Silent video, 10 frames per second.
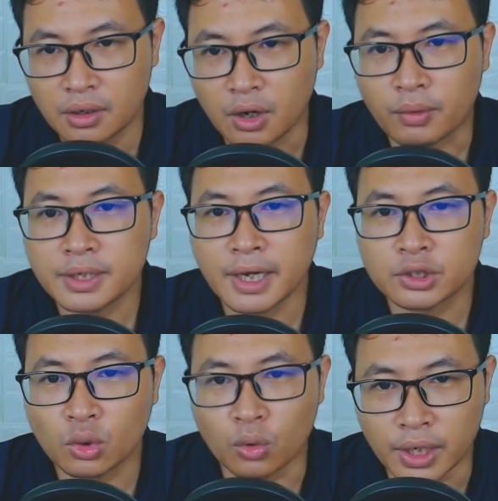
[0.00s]
Ngọc Kinh
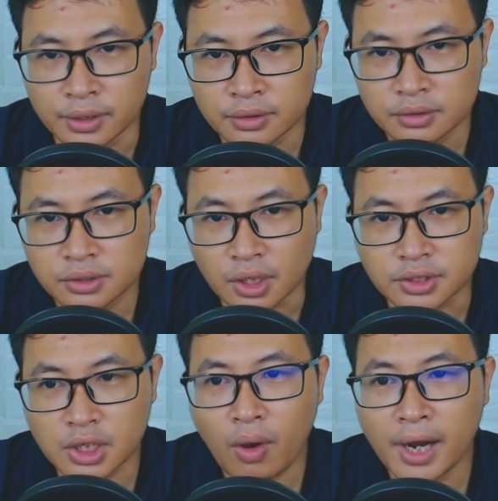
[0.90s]
Thành tổ đình Sở
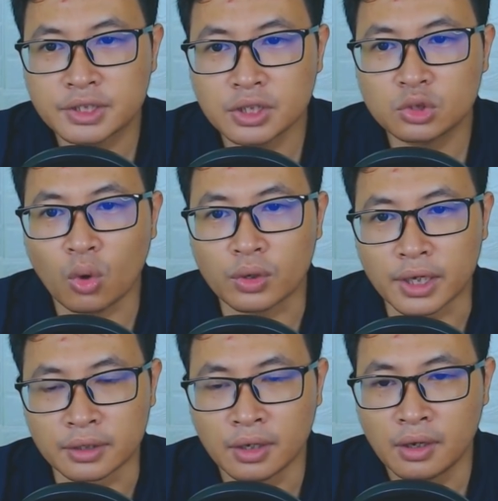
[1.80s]
dĩ có hai chữ tổ
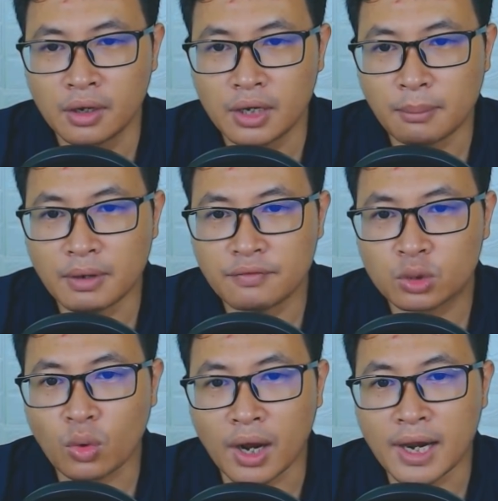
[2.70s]
đình Là bởi
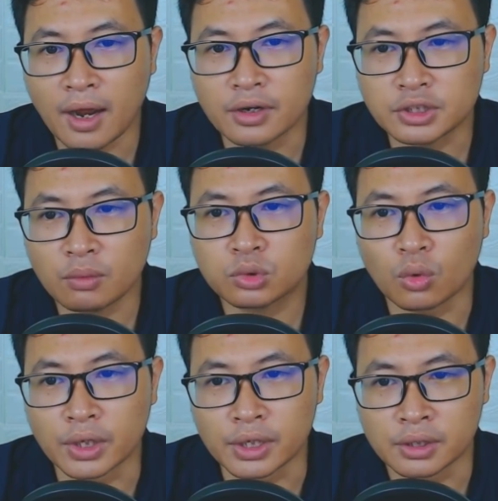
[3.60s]
vì tọa lạc ở trong
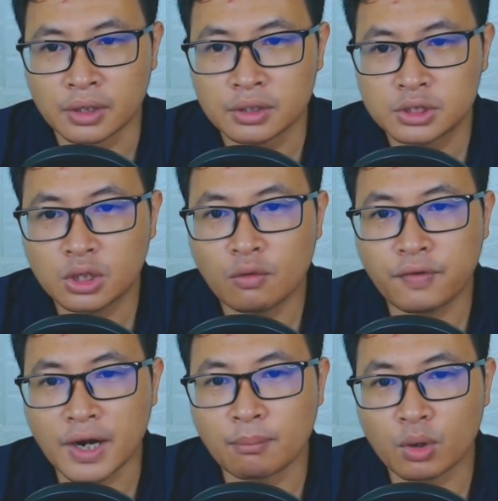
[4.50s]
tổ đình Chứ không
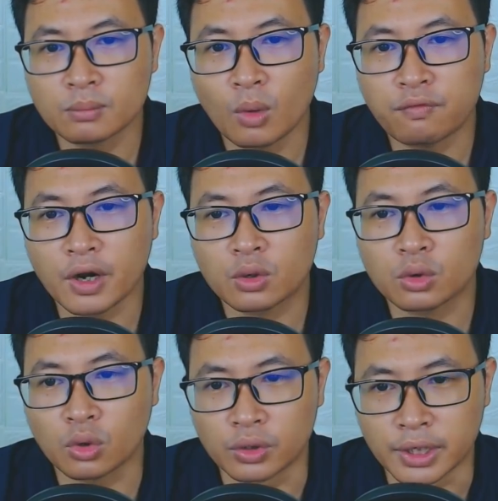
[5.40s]
phải là một bộ phận của
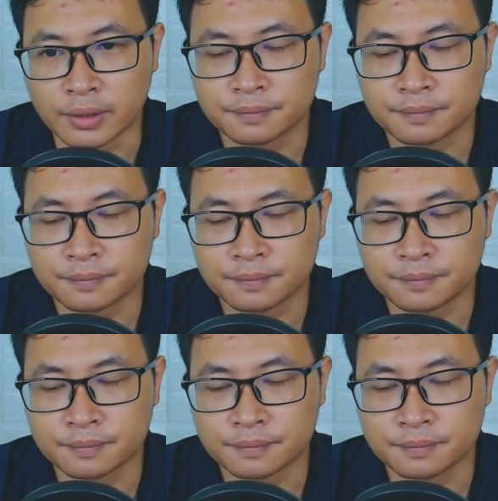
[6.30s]
tổ đình